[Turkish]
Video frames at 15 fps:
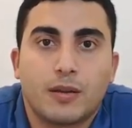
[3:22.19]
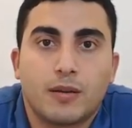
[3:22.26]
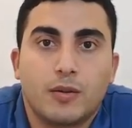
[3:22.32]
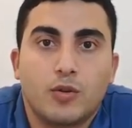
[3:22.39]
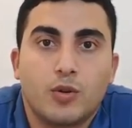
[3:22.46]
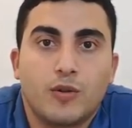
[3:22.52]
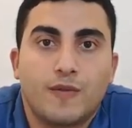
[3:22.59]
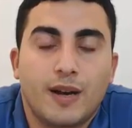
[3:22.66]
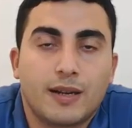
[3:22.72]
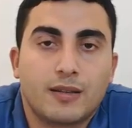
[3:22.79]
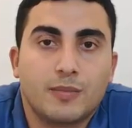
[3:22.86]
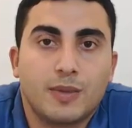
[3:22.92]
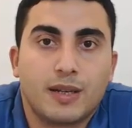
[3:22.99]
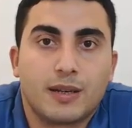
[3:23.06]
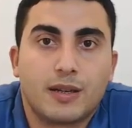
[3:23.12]
Gidiyor
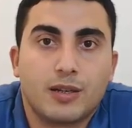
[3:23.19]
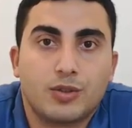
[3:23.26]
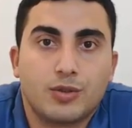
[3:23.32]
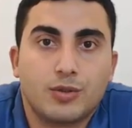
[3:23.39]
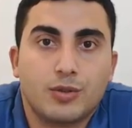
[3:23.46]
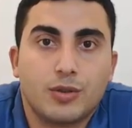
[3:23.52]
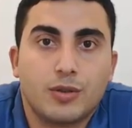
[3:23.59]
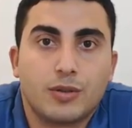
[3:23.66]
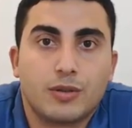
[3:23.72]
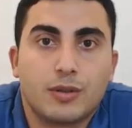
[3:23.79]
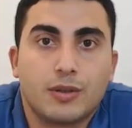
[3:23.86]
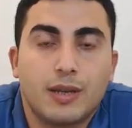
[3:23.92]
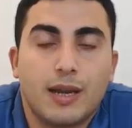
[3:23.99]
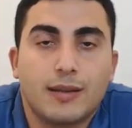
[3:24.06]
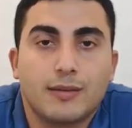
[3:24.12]
farklı bir yere kaçırıyor.
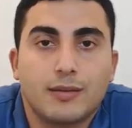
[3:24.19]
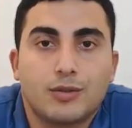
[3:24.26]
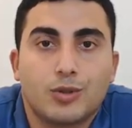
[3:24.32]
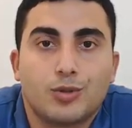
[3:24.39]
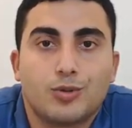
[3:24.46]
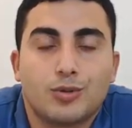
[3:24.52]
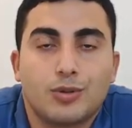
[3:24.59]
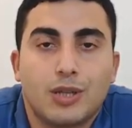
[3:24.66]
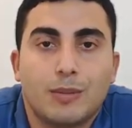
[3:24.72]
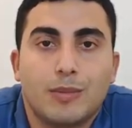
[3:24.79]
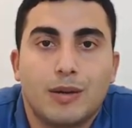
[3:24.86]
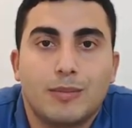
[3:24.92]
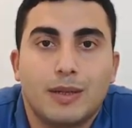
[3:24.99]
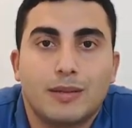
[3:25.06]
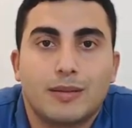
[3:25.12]
Yalnız çocuğun
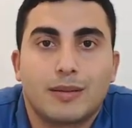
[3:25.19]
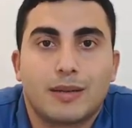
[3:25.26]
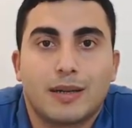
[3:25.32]
tamamen,